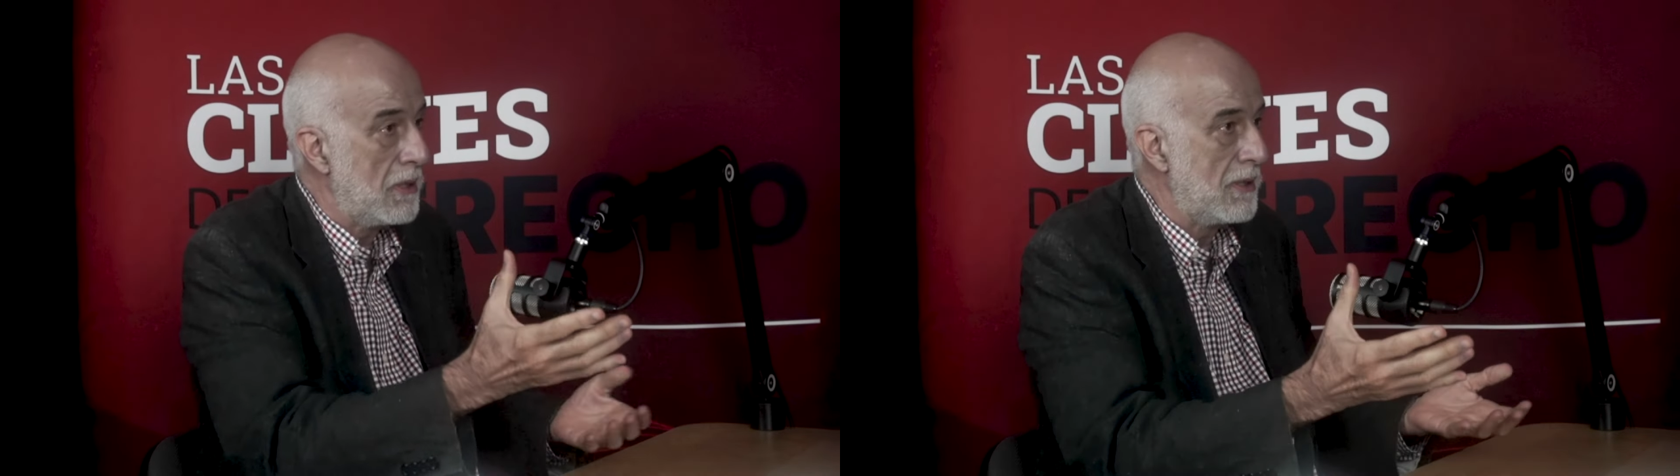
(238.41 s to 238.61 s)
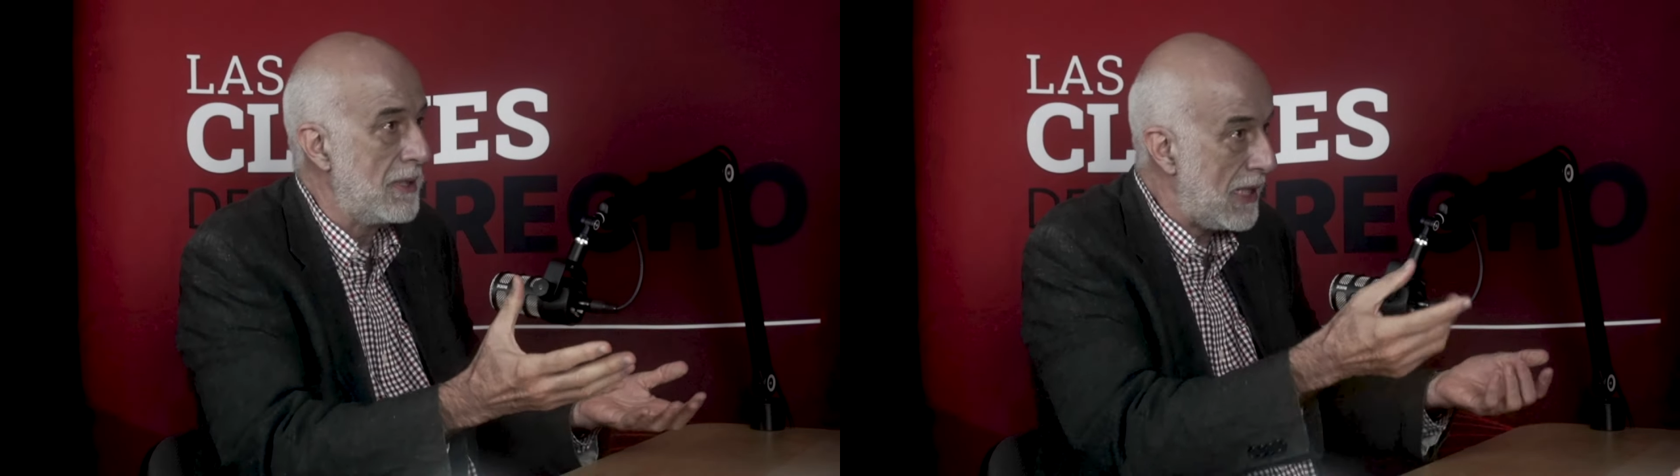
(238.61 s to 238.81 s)

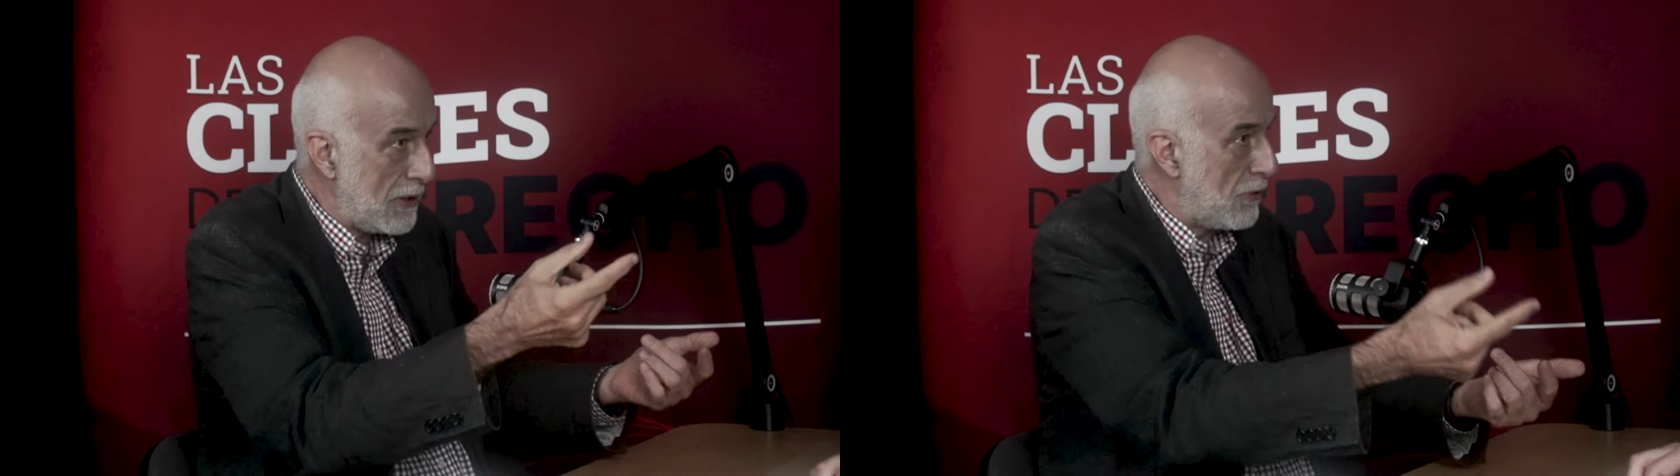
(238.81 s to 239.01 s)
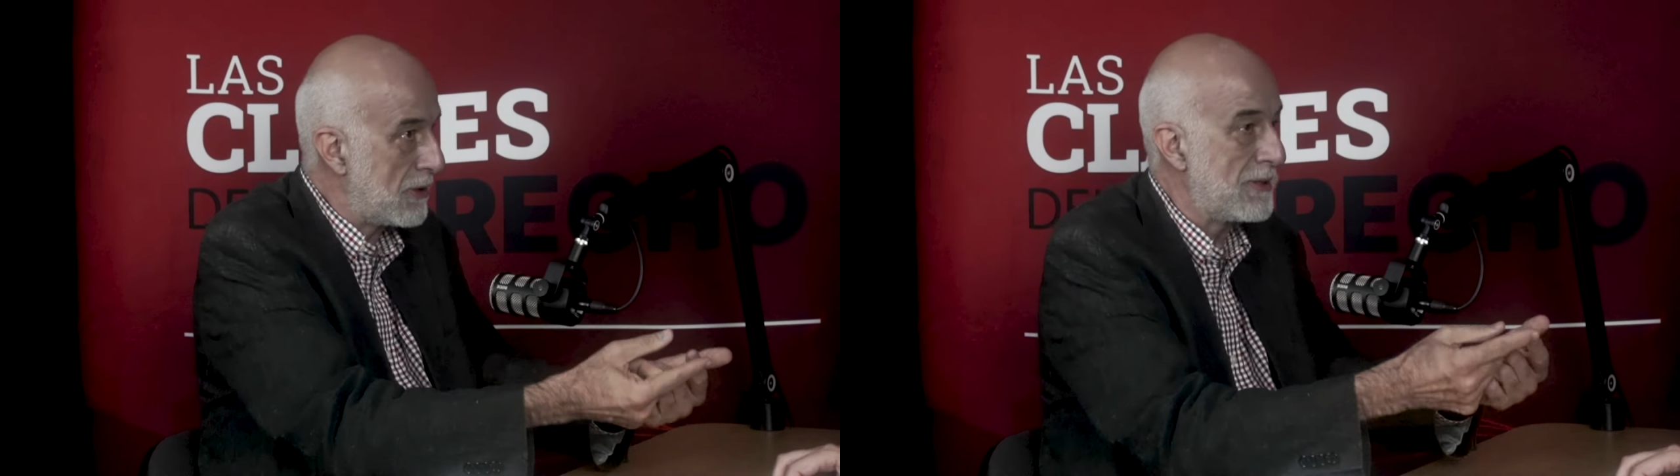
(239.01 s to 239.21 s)
y,
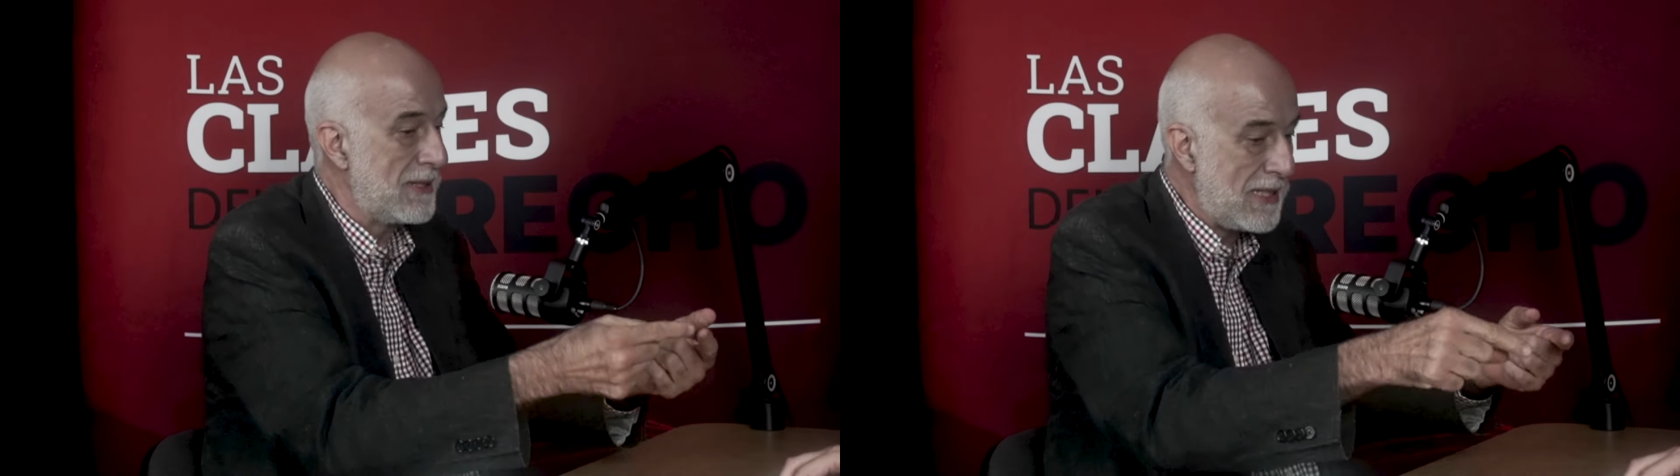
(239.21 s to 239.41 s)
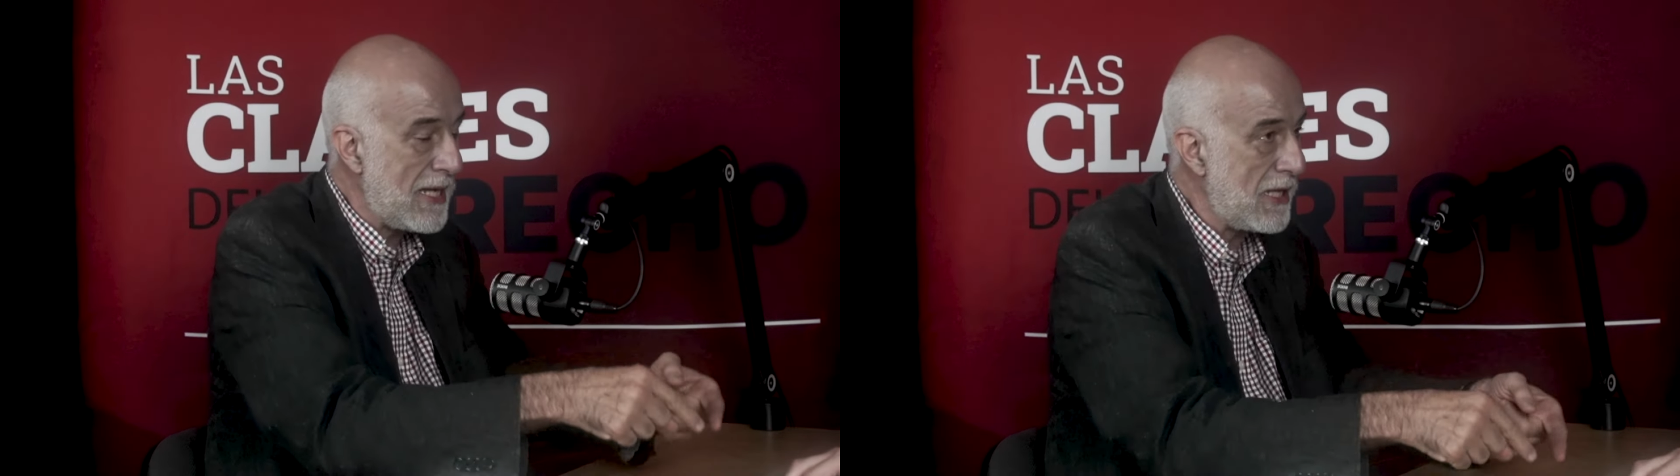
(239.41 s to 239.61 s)
esto es,
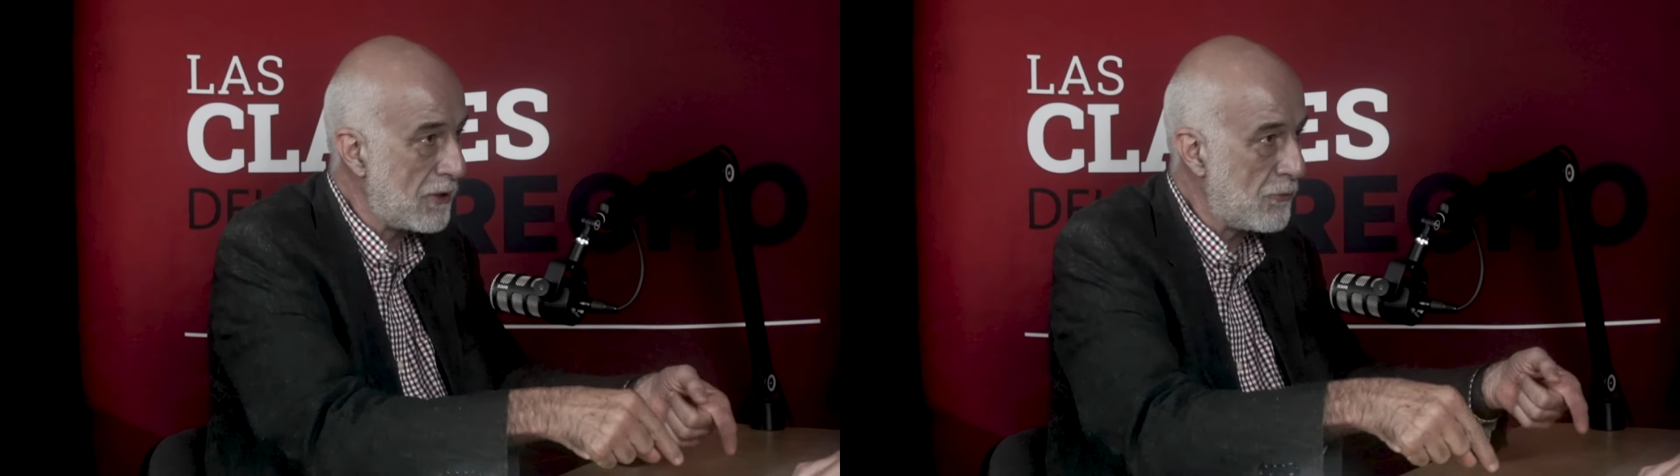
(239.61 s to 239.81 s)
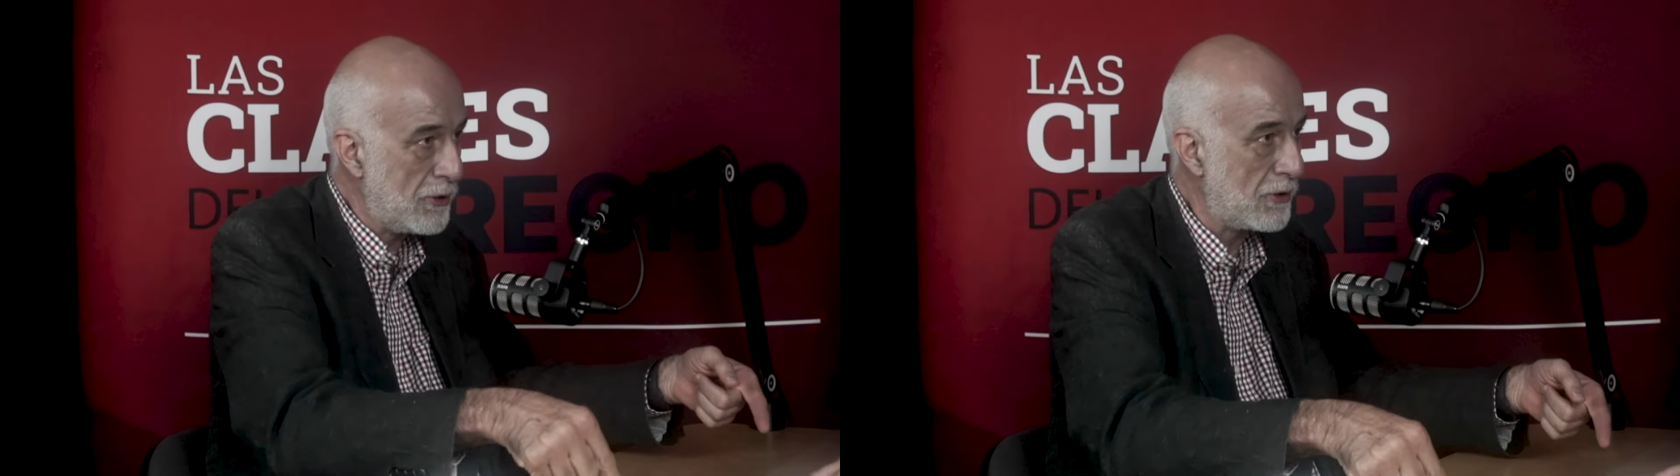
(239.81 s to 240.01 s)
y ahí es cuando